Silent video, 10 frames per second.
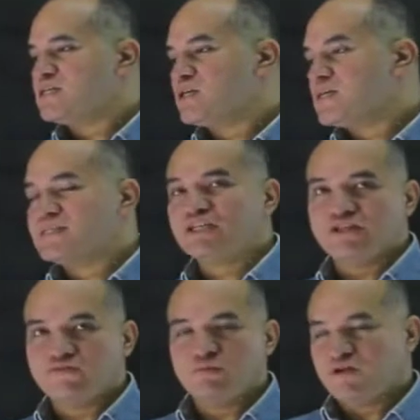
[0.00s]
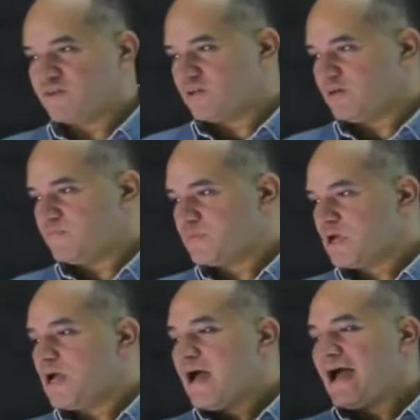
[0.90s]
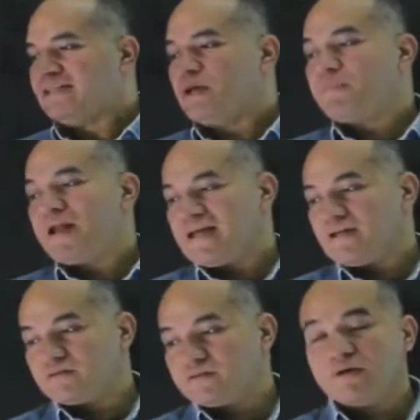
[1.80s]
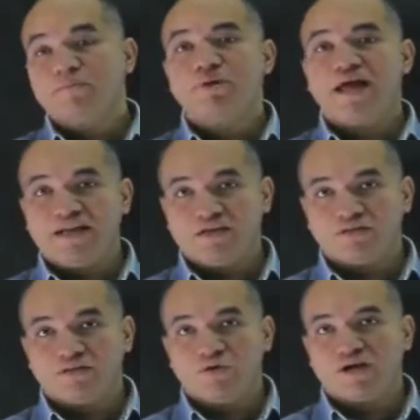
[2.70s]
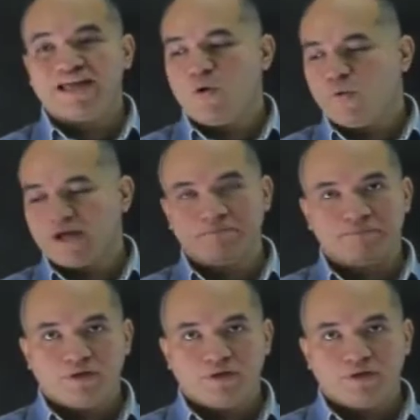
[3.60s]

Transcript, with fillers: استكشافهم للفضاء عندي بلانت بلانت كوكب